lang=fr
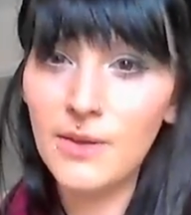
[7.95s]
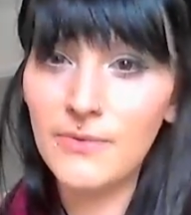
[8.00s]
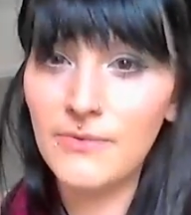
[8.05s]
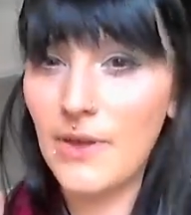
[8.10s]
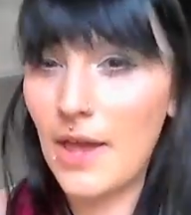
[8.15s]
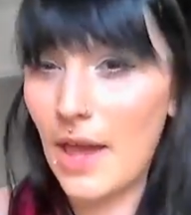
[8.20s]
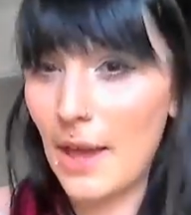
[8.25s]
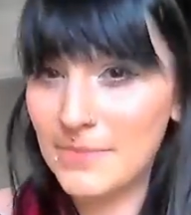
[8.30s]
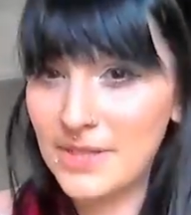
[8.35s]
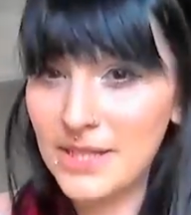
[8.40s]

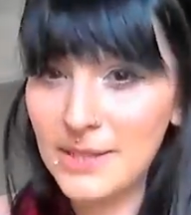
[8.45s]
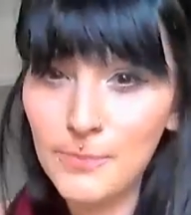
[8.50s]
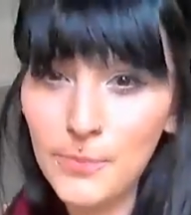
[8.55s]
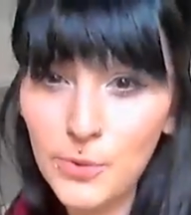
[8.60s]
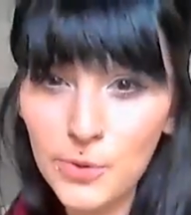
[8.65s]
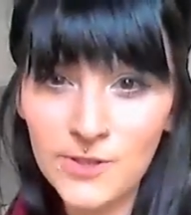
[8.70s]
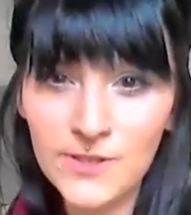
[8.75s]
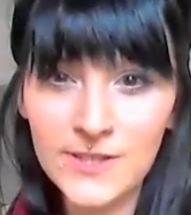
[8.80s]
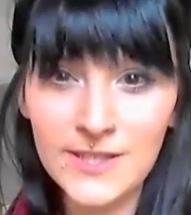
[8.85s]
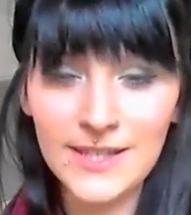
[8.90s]
faire un petit
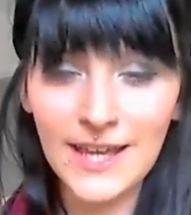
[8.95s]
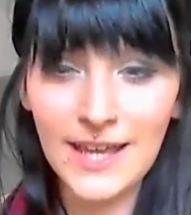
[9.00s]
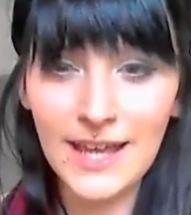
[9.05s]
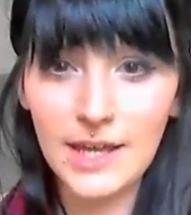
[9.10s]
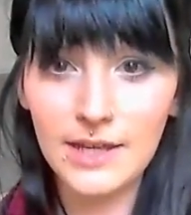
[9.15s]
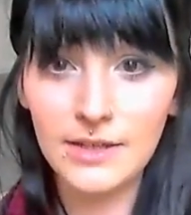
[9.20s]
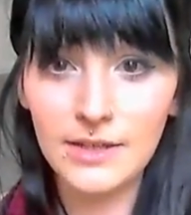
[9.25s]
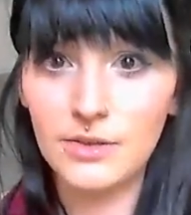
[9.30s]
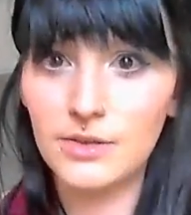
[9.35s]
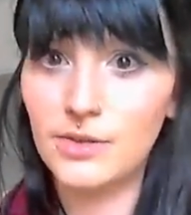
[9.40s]
peu
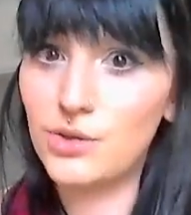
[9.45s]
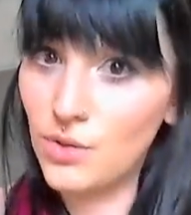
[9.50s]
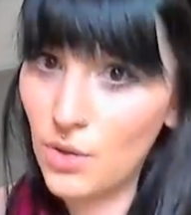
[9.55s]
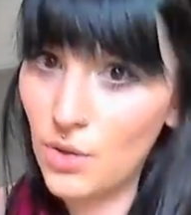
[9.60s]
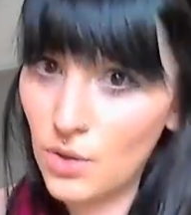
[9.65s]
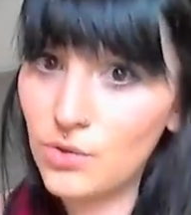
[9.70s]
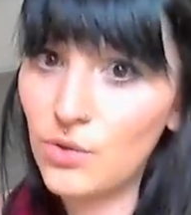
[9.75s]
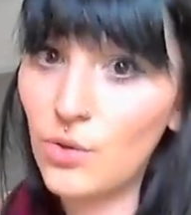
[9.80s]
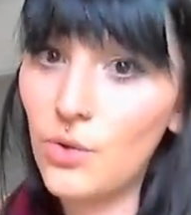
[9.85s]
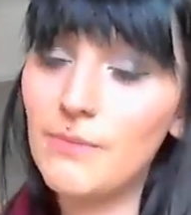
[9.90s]
sirène,
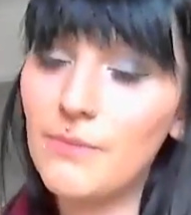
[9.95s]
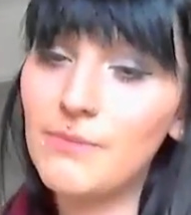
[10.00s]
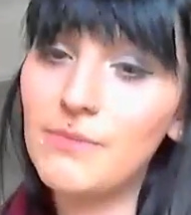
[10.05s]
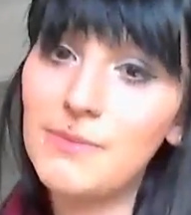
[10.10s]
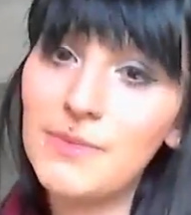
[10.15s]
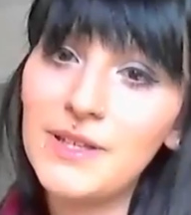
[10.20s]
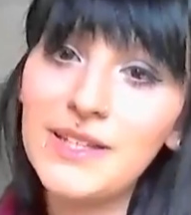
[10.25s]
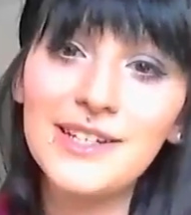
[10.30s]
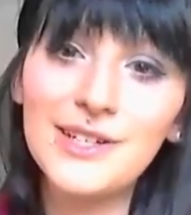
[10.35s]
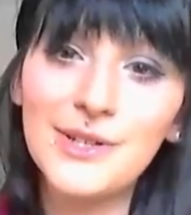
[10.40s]
sans trop
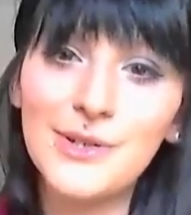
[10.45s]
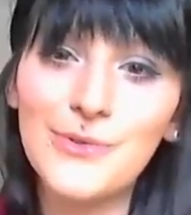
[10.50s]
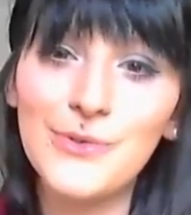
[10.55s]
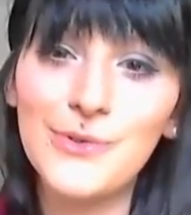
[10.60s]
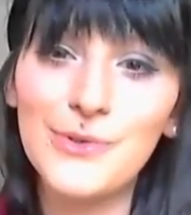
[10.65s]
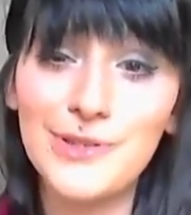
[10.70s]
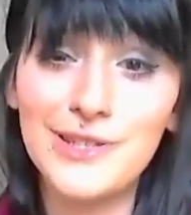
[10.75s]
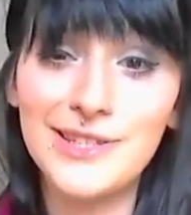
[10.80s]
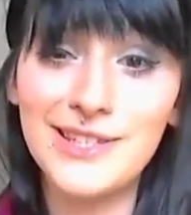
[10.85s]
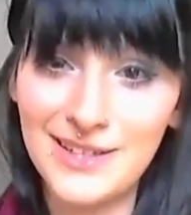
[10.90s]
abîmer tes
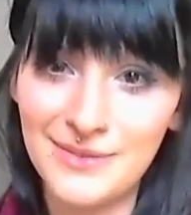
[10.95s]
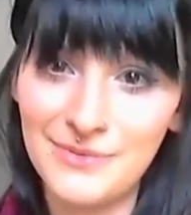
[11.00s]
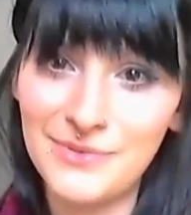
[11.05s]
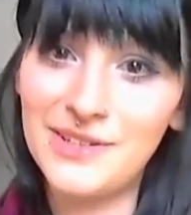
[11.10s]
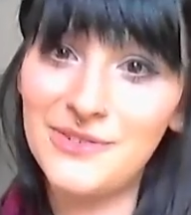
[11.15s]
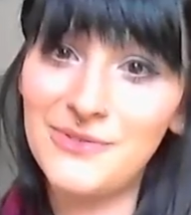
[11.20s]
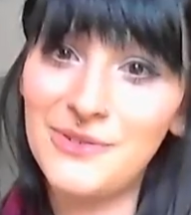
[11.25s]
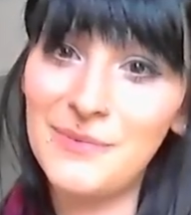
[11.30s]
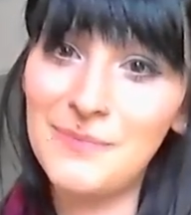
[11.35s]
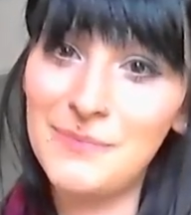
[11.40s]
cheveux, cette
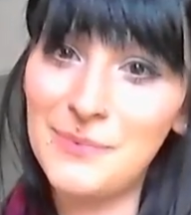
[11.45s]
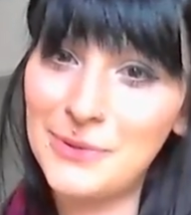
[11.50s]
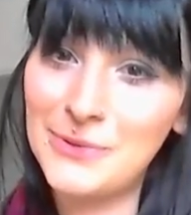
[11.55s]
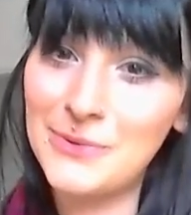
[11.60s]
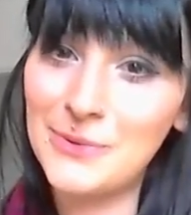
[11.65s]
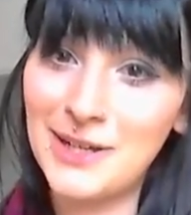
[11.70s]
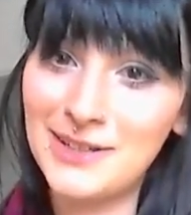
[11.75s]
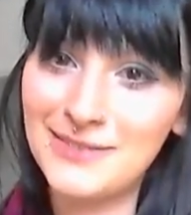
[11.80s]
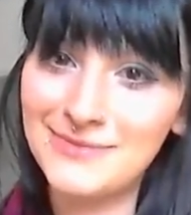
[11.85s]
vidéo est pour toi.